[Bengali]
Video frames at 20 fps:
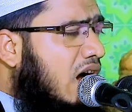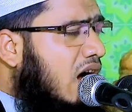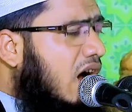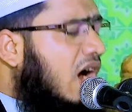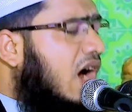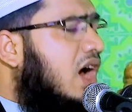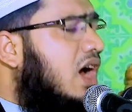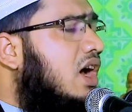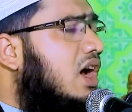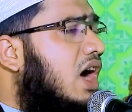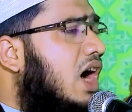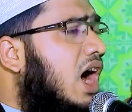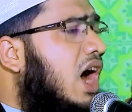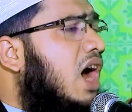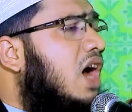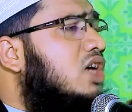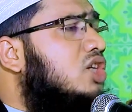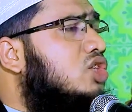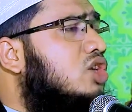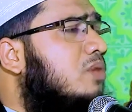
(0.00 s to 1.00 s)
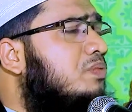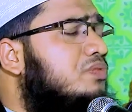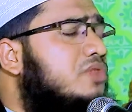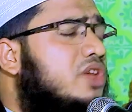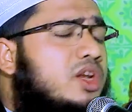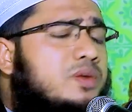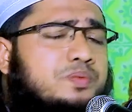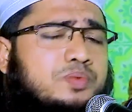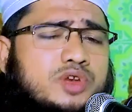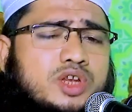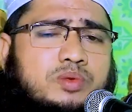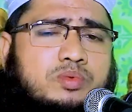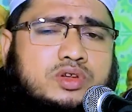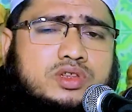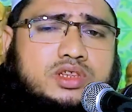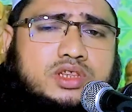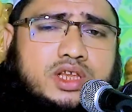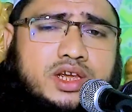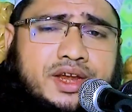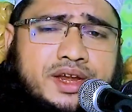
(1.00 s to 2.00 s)
আহ আহ শব্দের
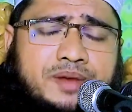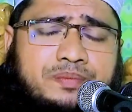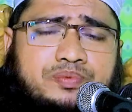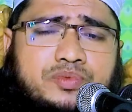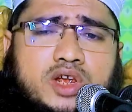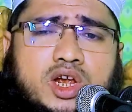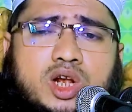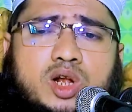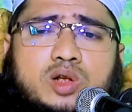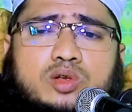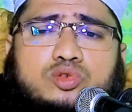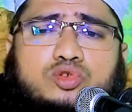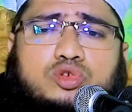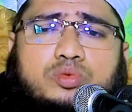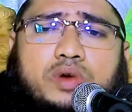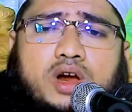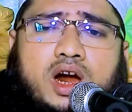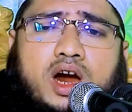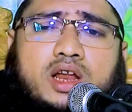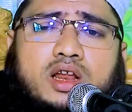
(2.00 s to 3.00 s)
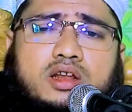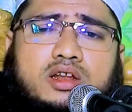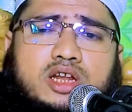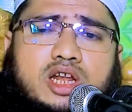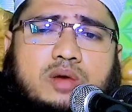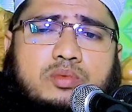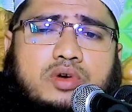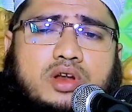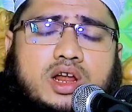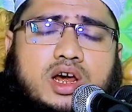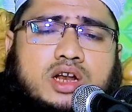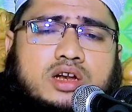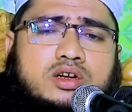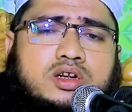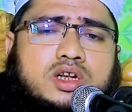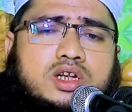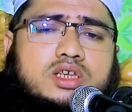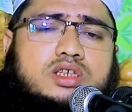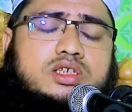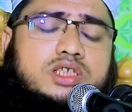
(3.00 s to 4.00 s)
পরিবর্তে সুবাহান আল্লাহ বলার
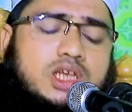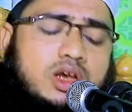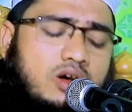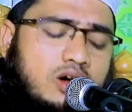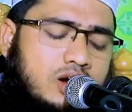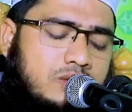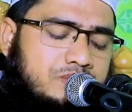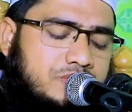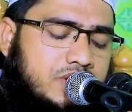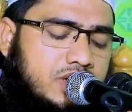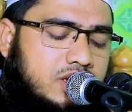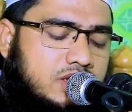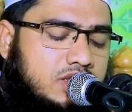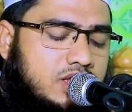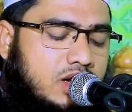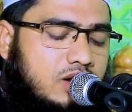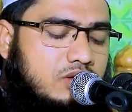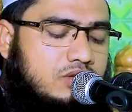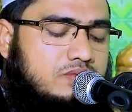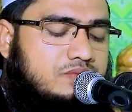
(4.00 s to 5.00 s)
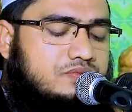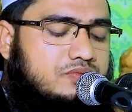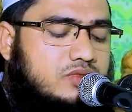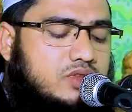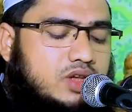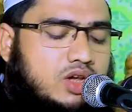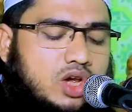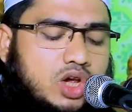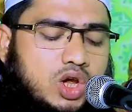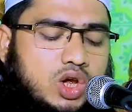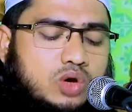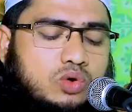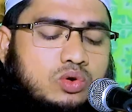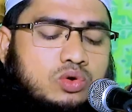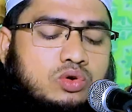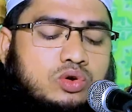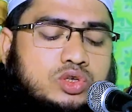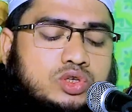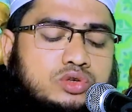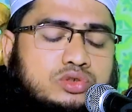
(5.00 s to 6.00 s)
সব দিয়ে দাও
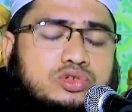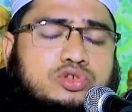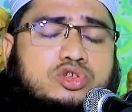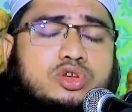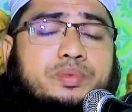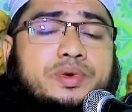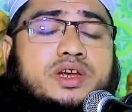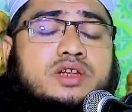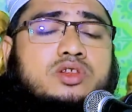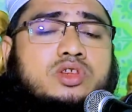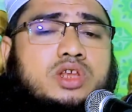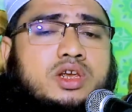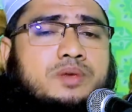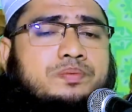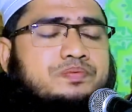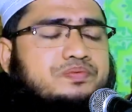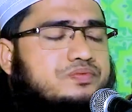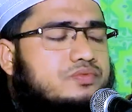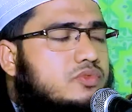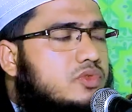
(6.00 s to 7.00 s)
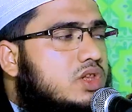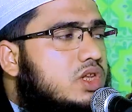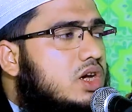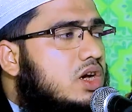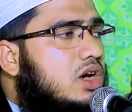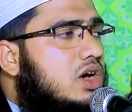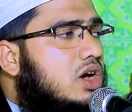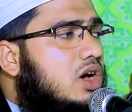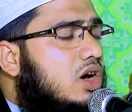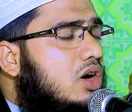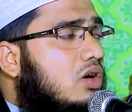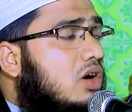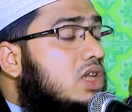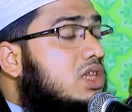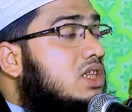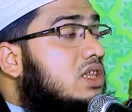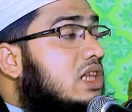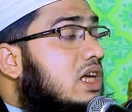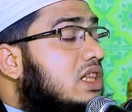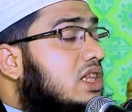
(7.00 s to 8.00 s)
কোন অসুস্থ ব্যক্তি
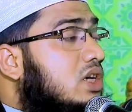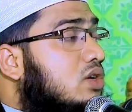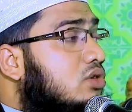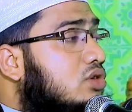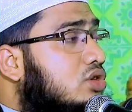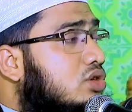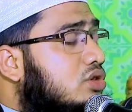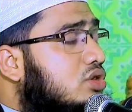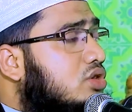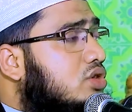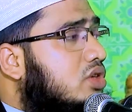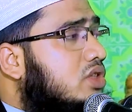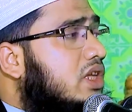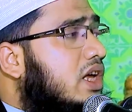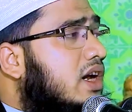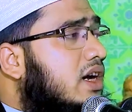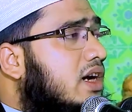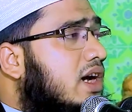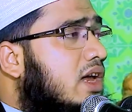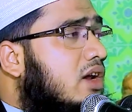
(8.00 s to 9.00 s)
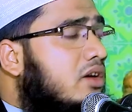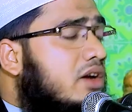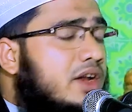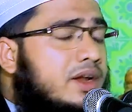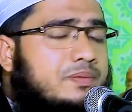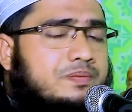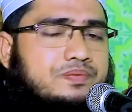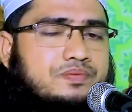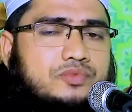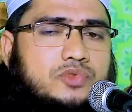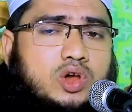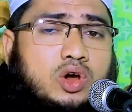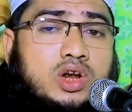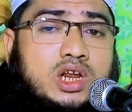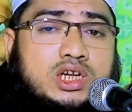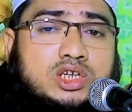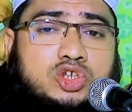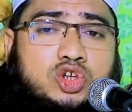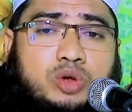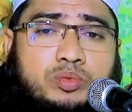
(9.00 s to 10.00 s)
অত্যাধিক অসুস্থতার কারণে
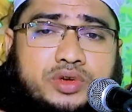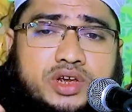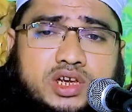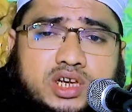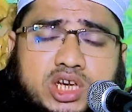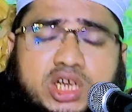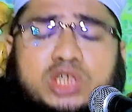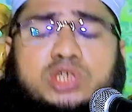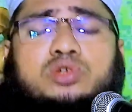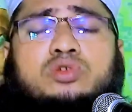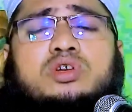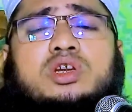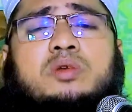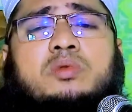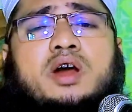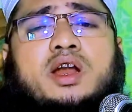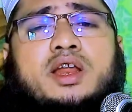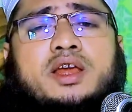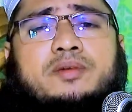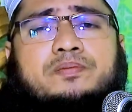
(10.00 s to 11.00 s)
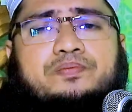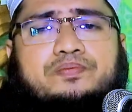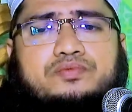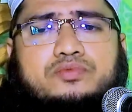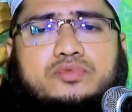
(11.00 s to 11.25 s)
অনেক সময় খিচুড়ি মারে